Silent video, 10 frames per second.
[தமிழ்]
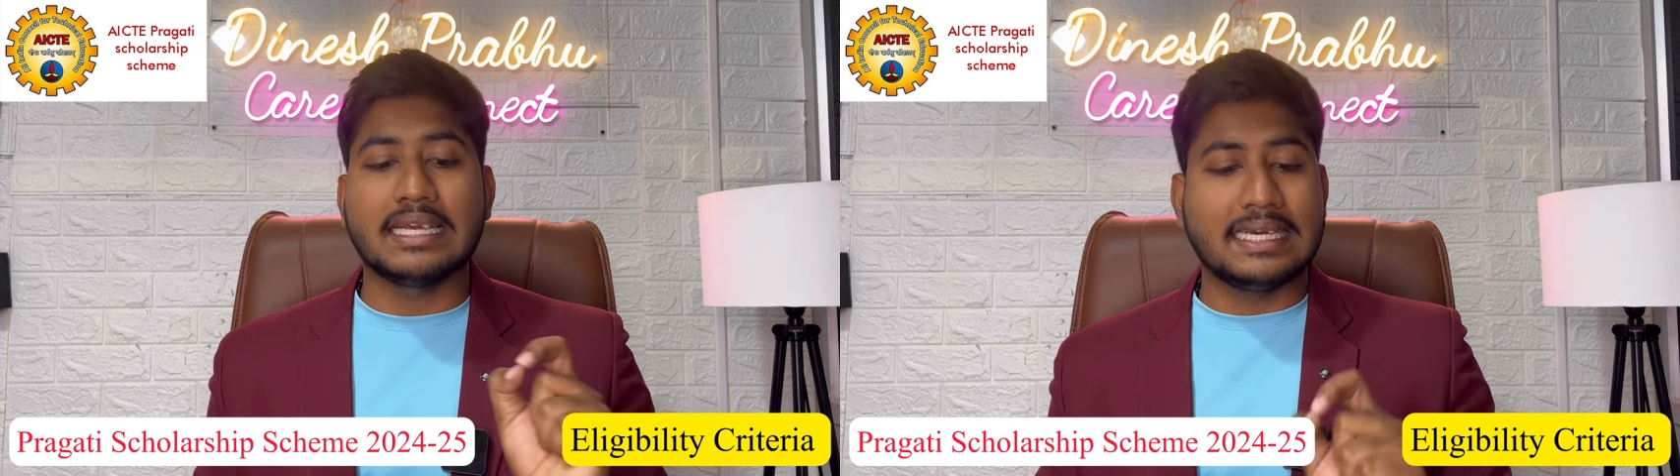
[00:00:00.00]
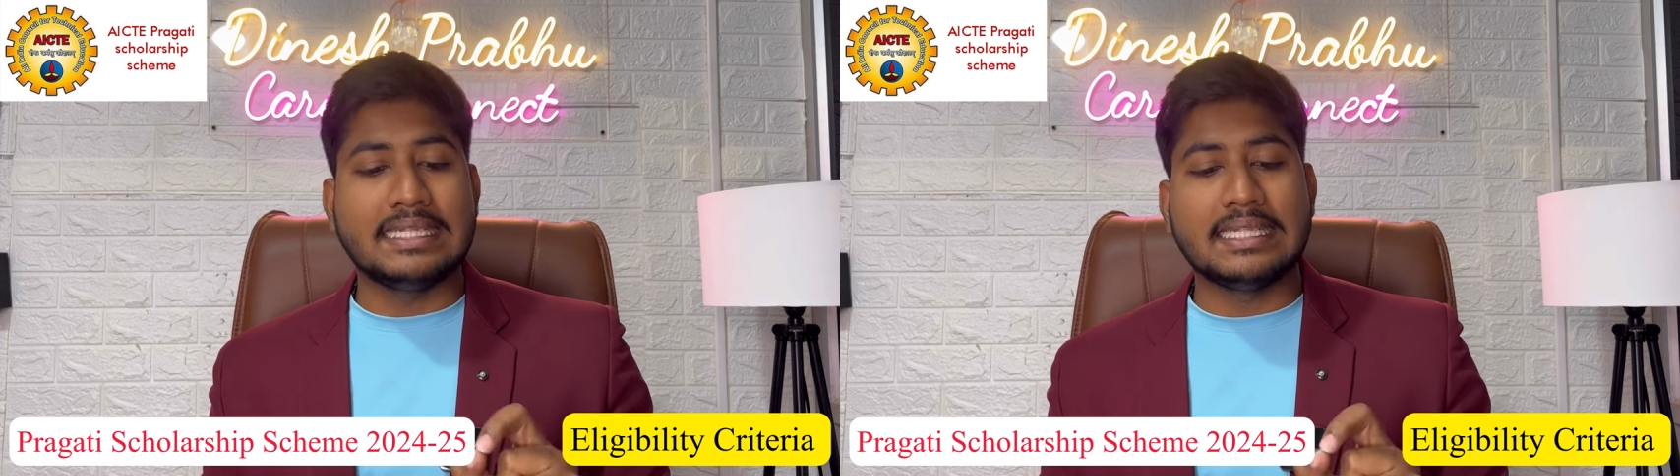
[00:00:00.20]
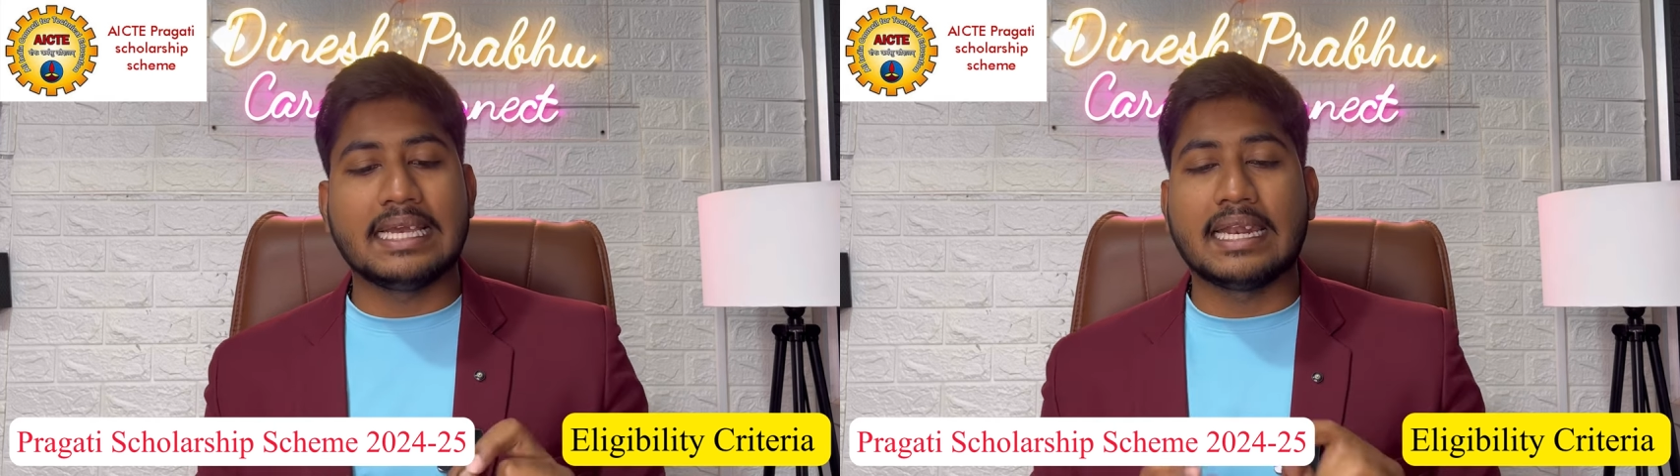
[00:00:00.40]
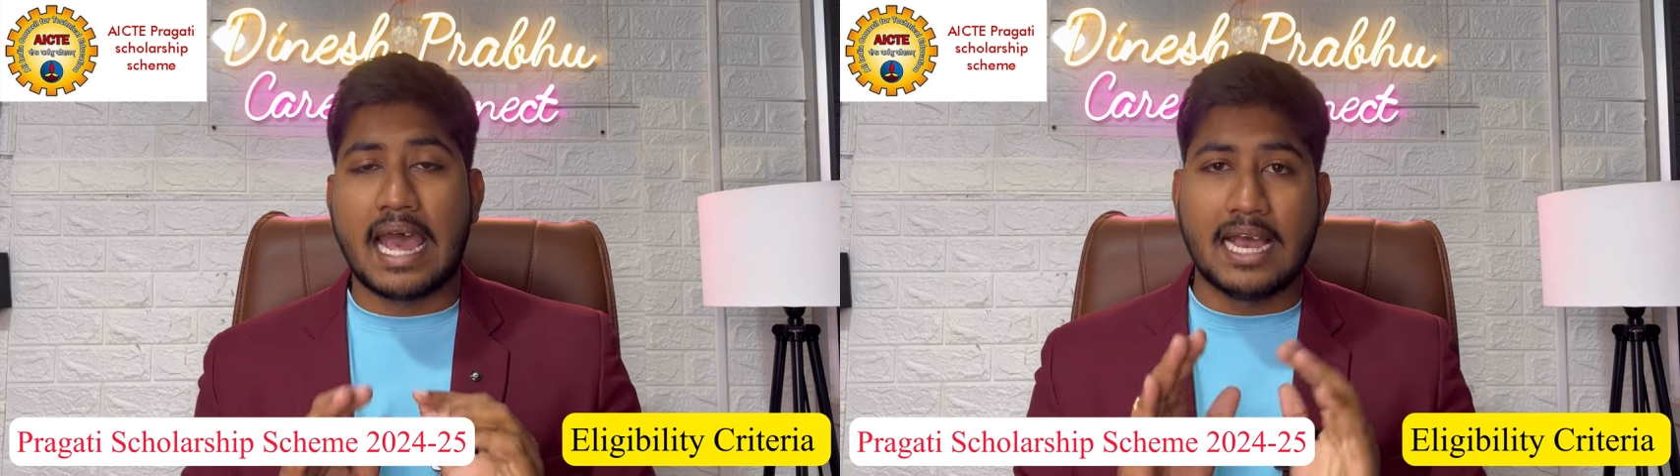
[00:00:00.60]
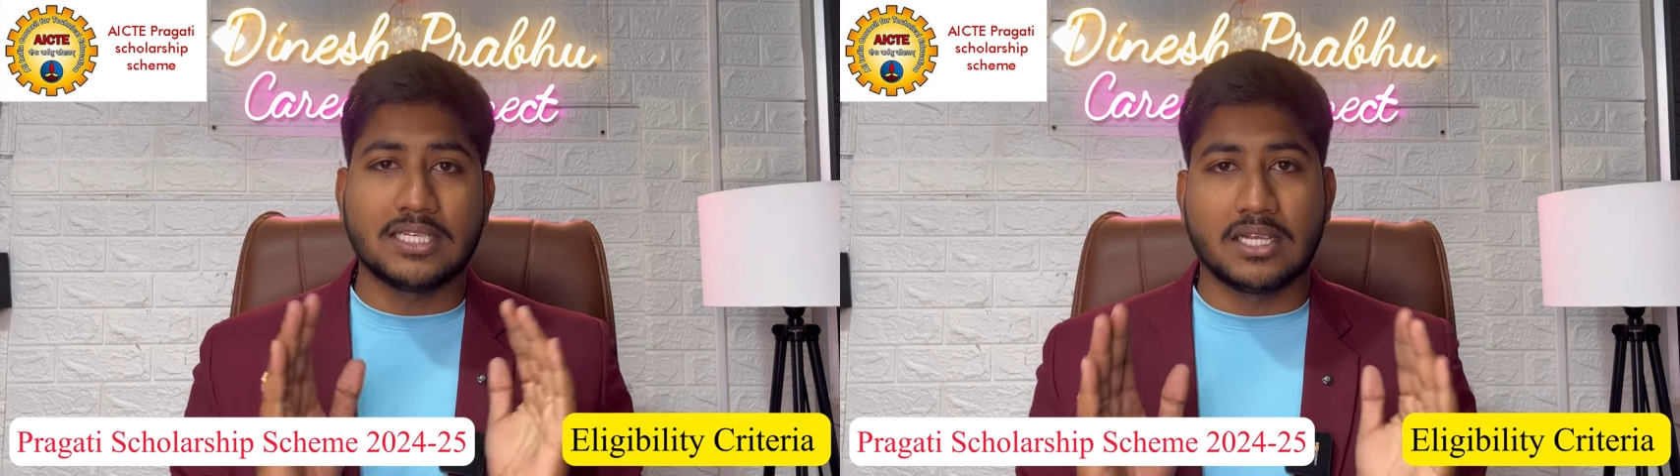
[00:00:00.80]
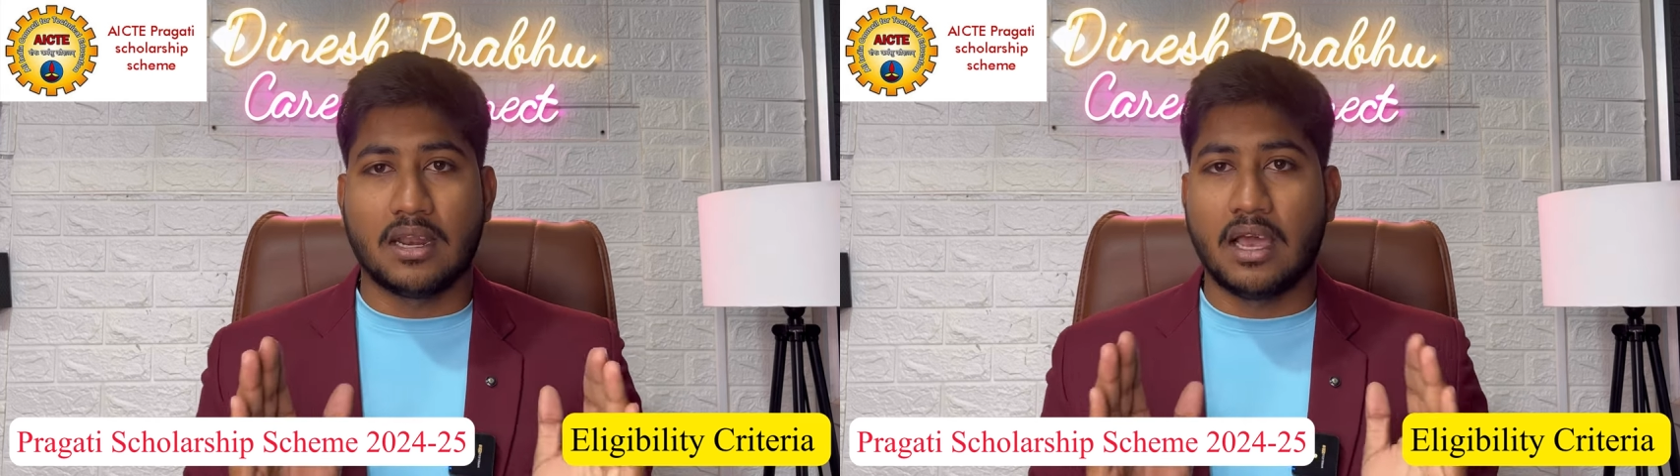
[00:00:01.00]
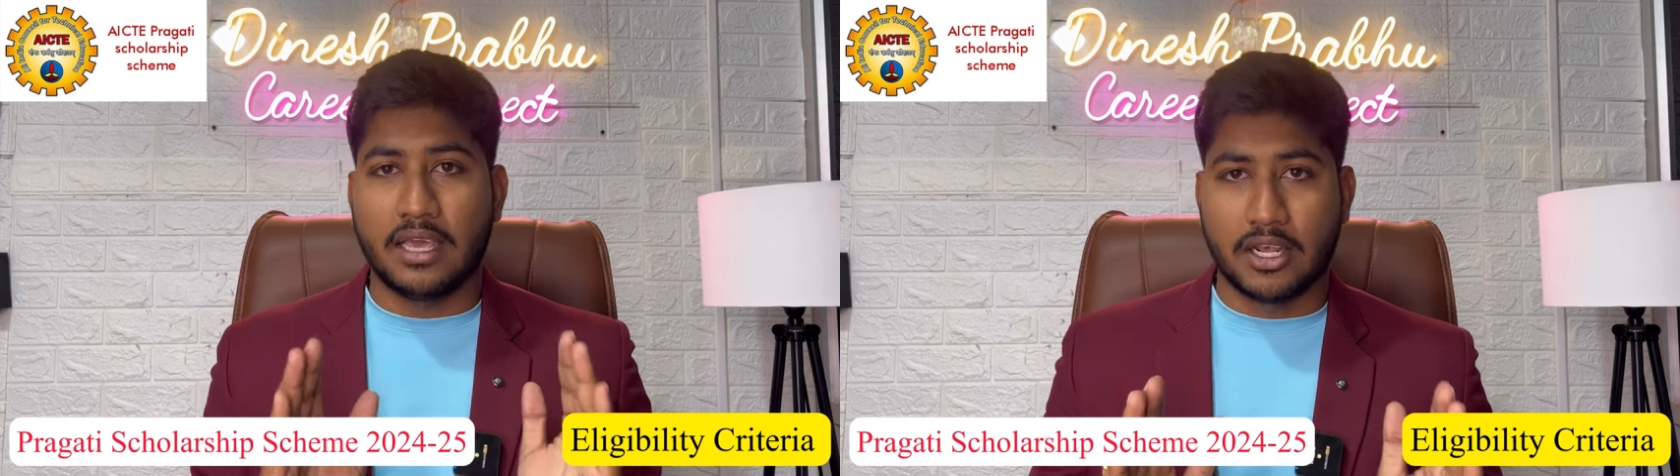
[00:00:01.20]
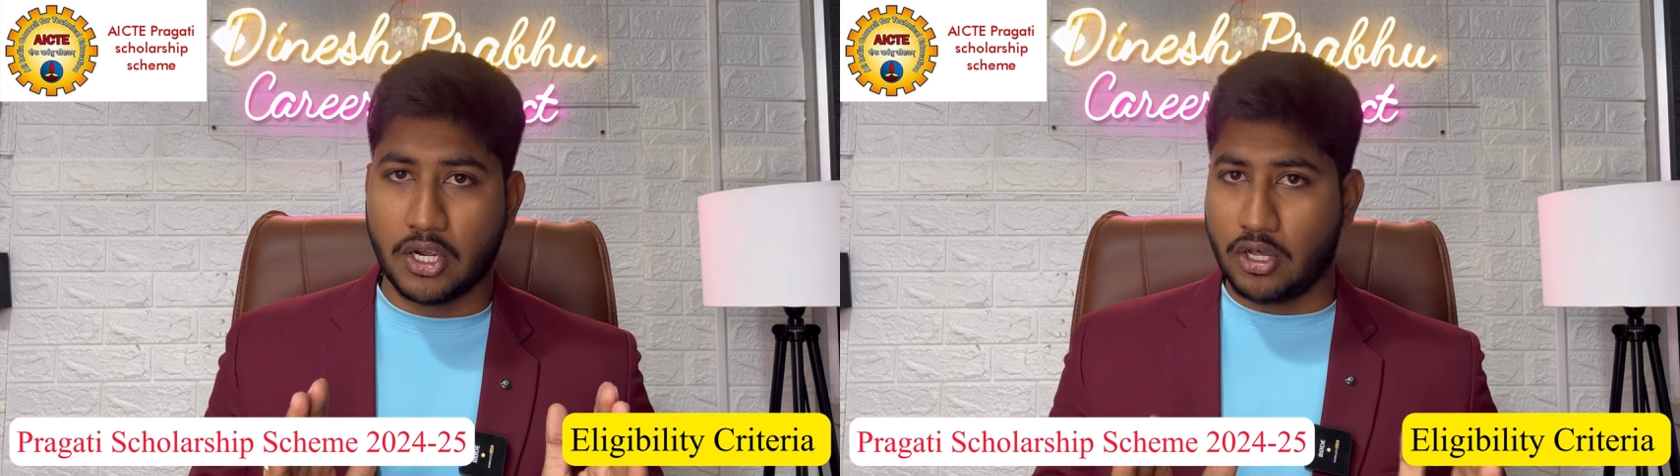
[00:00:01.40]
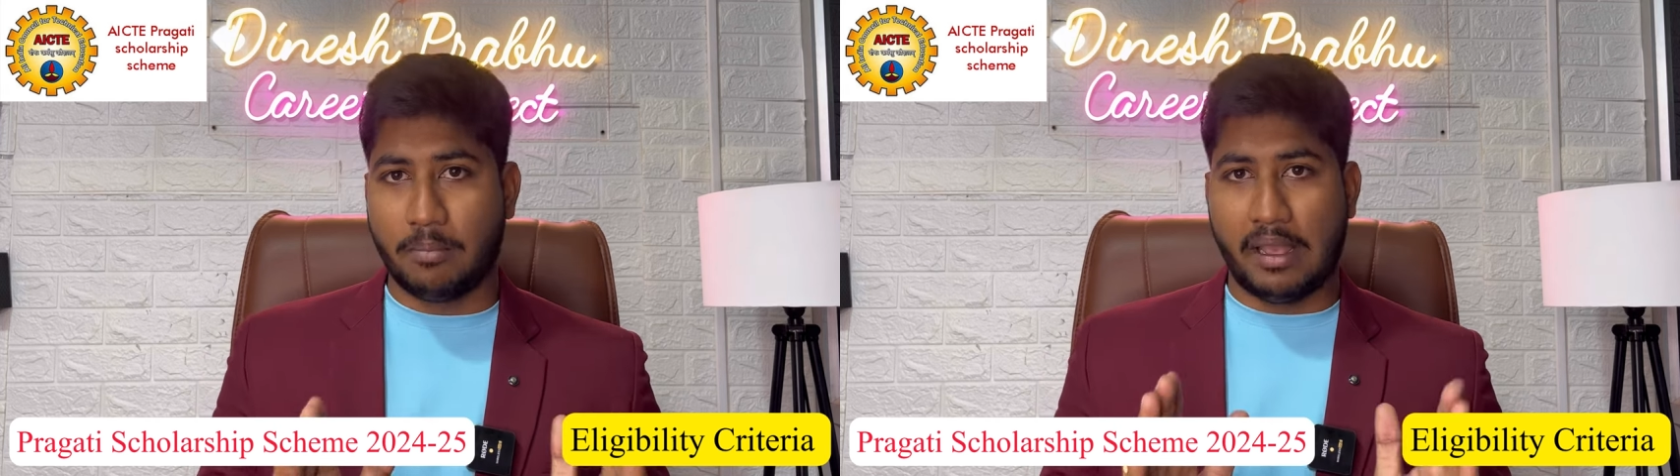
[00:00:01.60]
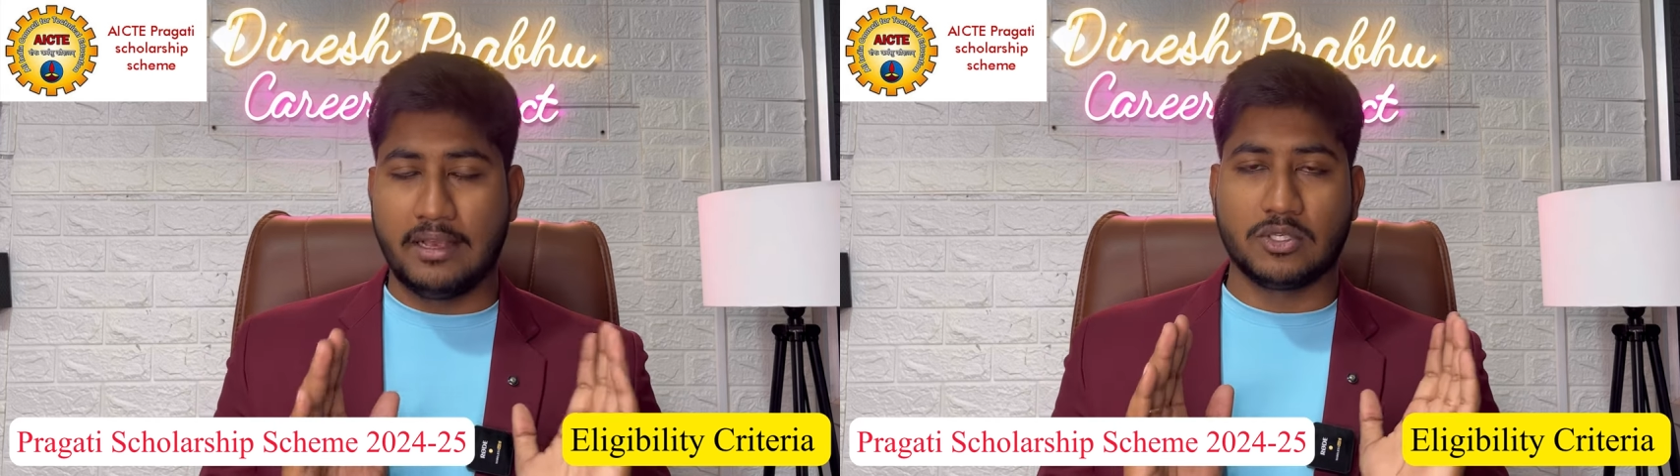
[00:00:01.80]
இந்தியன் நேஷனலாக இருக்கணும்
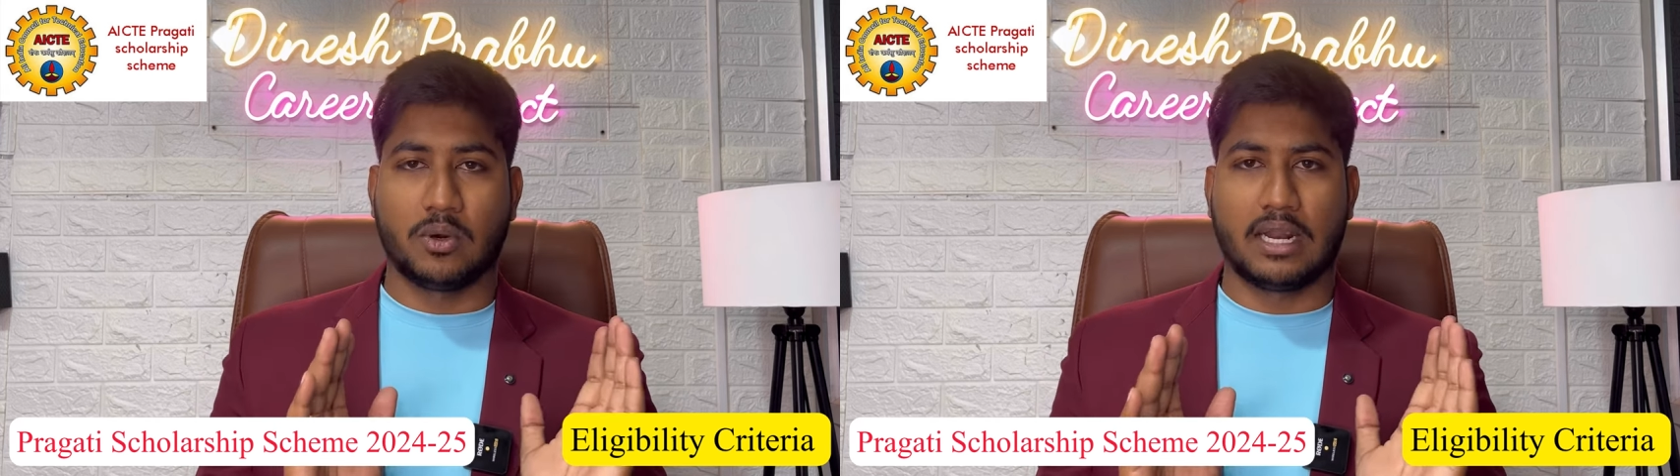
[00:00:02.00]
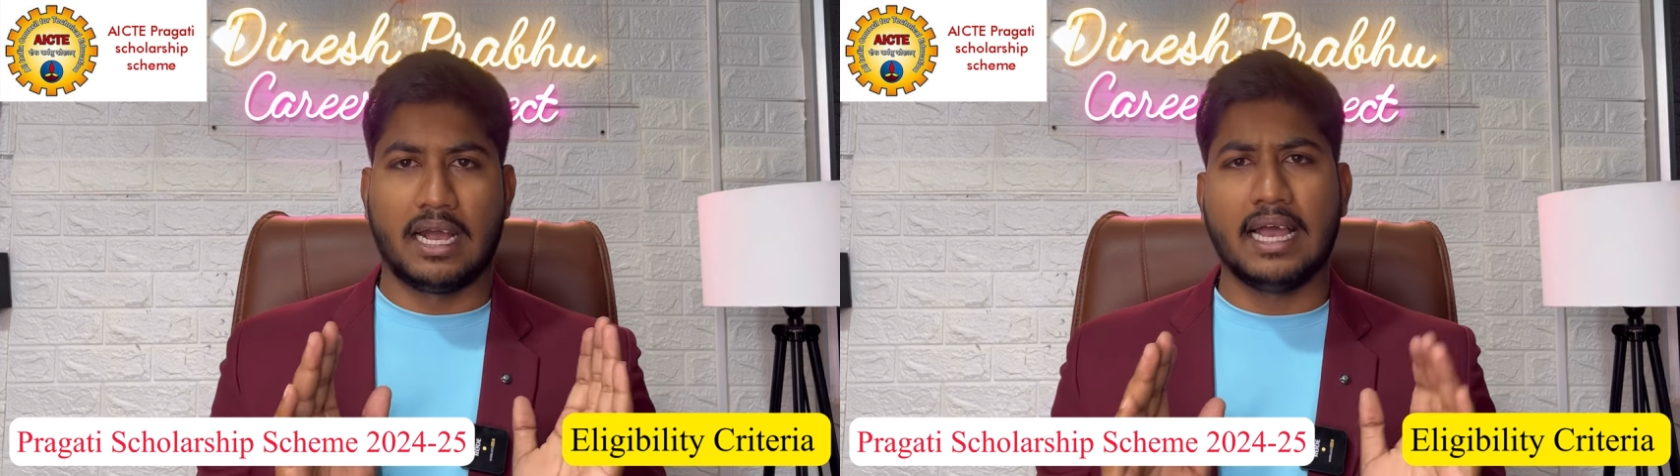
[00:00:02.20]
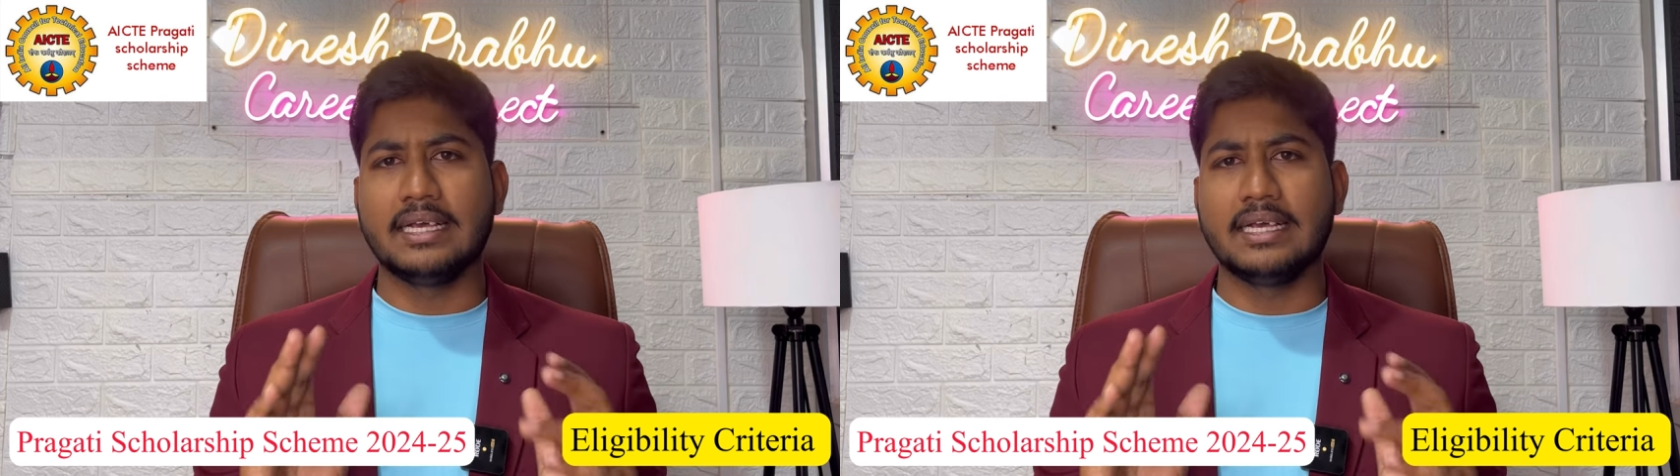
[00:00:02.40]
அப்படிங்க சொல்கிறாங்க